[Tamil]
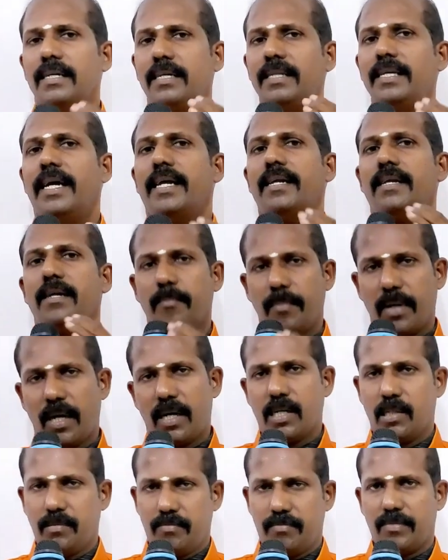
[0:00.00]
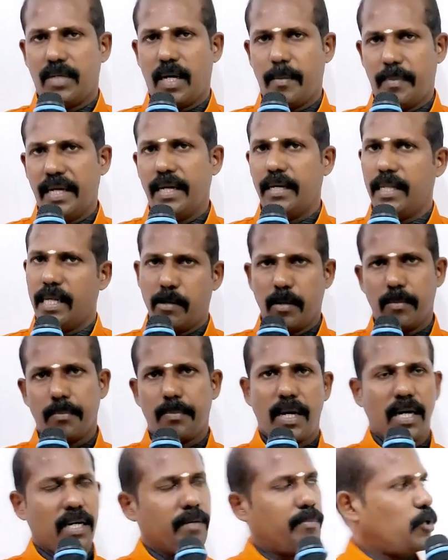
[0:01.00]
இது என்ன பானம் அப்படிங்கிறத நம்ம
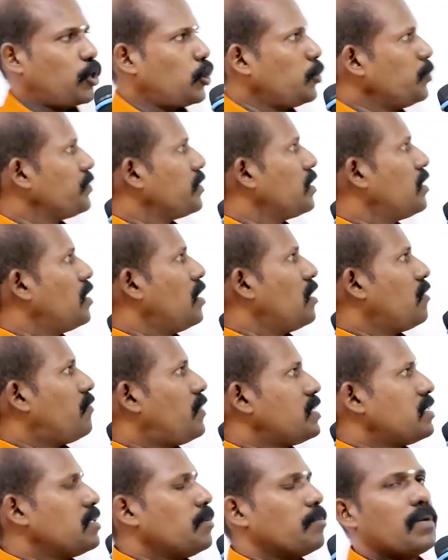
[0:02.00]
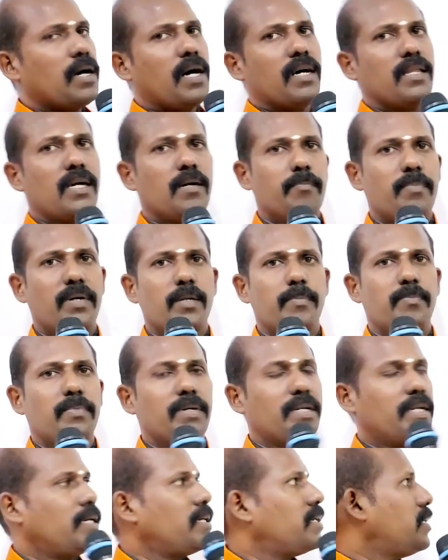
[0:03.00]
பார்க்க போகிறோம் ஃபஸ்ட்டு பாதாம்
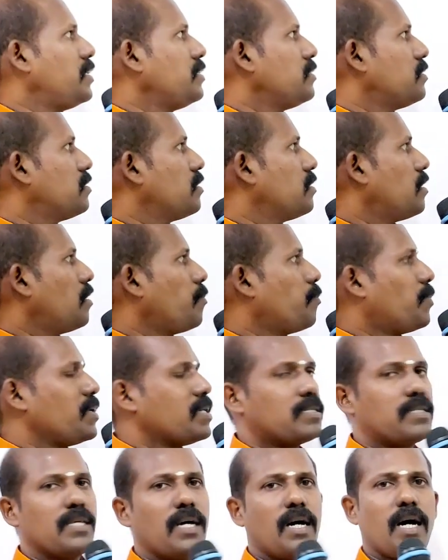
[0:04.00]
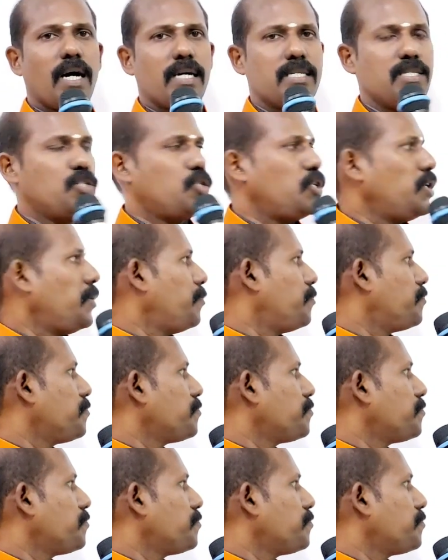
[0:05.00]
பருப்பு ரெண்டு பிஸ்தா அஞ்சு